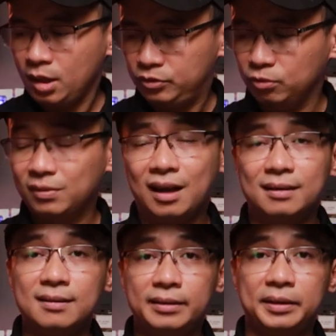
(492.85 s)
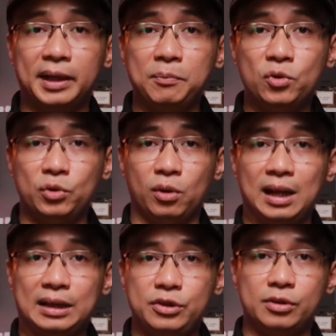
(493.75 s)
chúng ta ưa thích cái mùi của
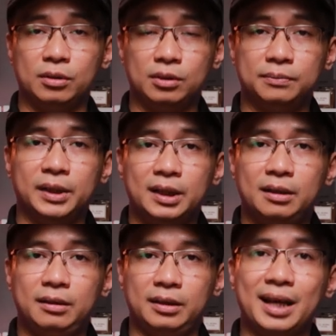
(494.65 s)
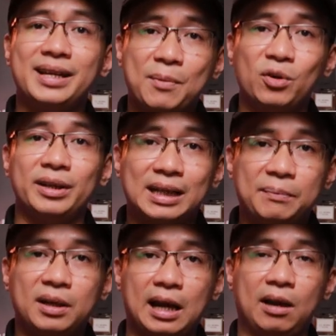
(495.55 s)
Lanvin de Lhomme thì các anh em có thể
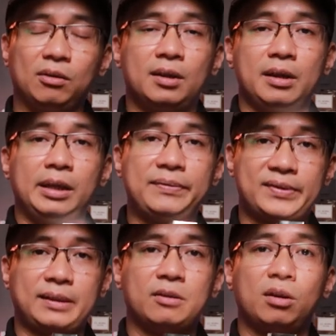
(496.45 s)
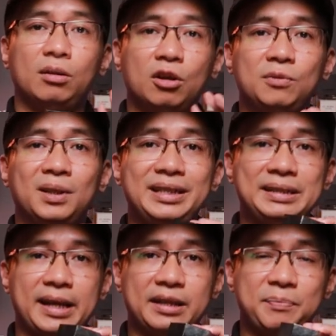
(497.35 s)
tham khảo Yves Saint Laurent L'Homme
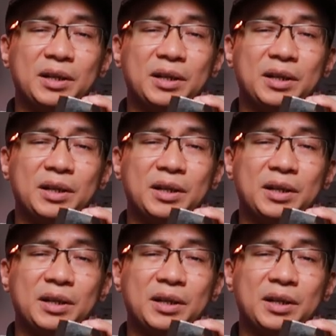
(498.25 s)
Intense.